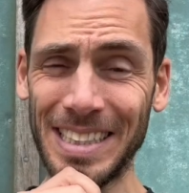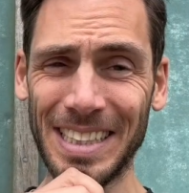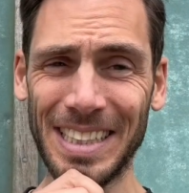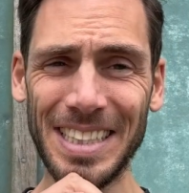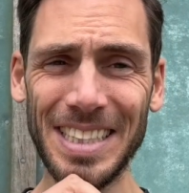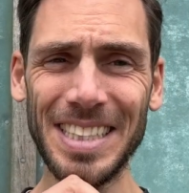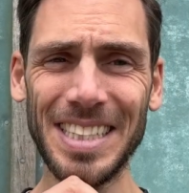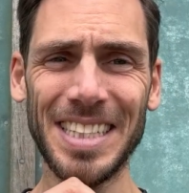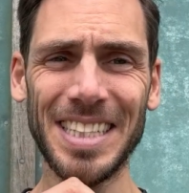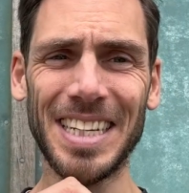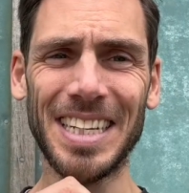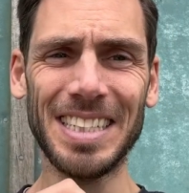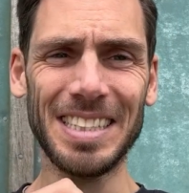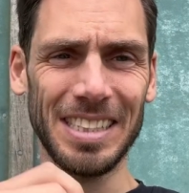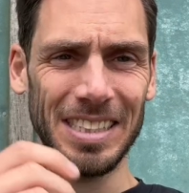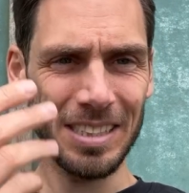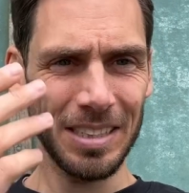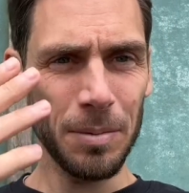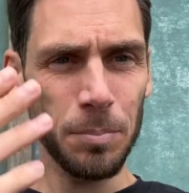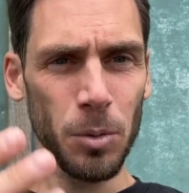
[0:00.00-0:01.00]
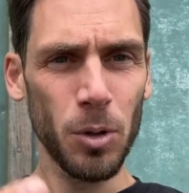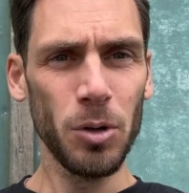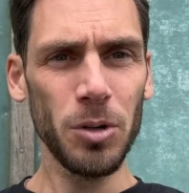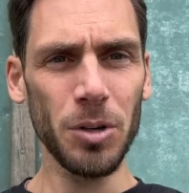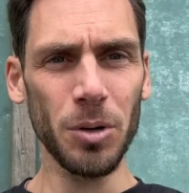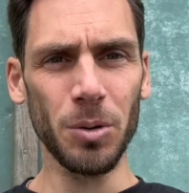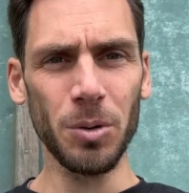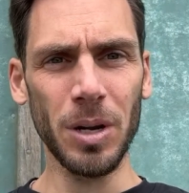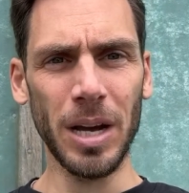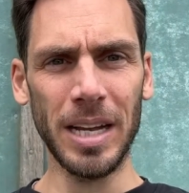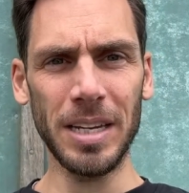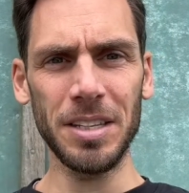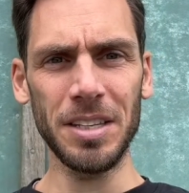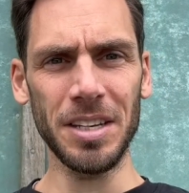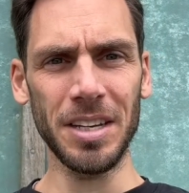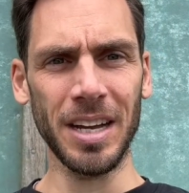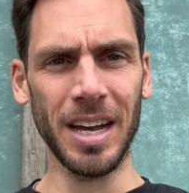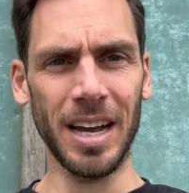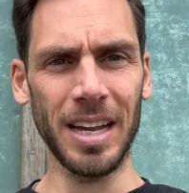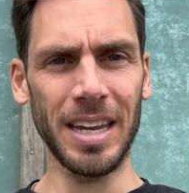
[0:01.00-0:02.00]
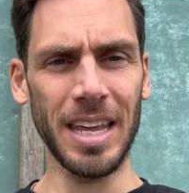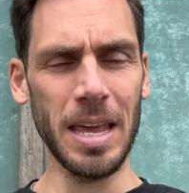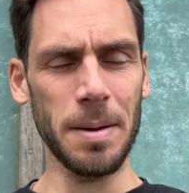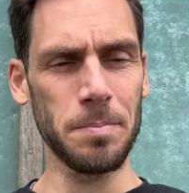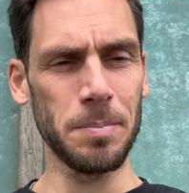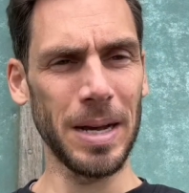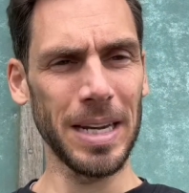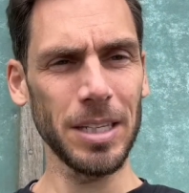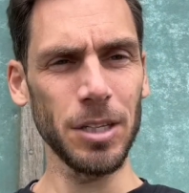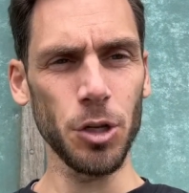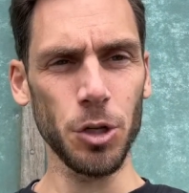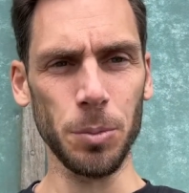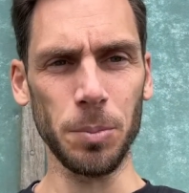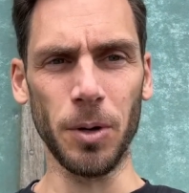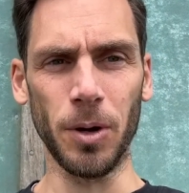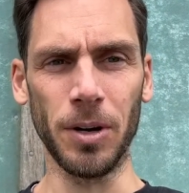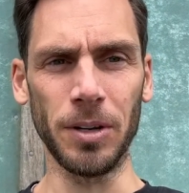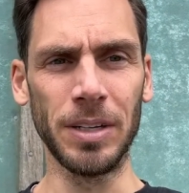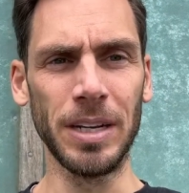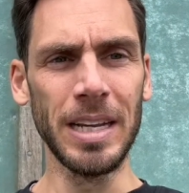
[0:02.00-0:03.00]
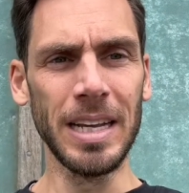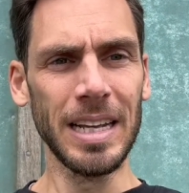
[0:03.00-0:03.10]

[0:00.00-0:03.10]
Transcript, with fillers: richtig krass ist, die Plünderung hatte ich ja gerade eben angesprochen.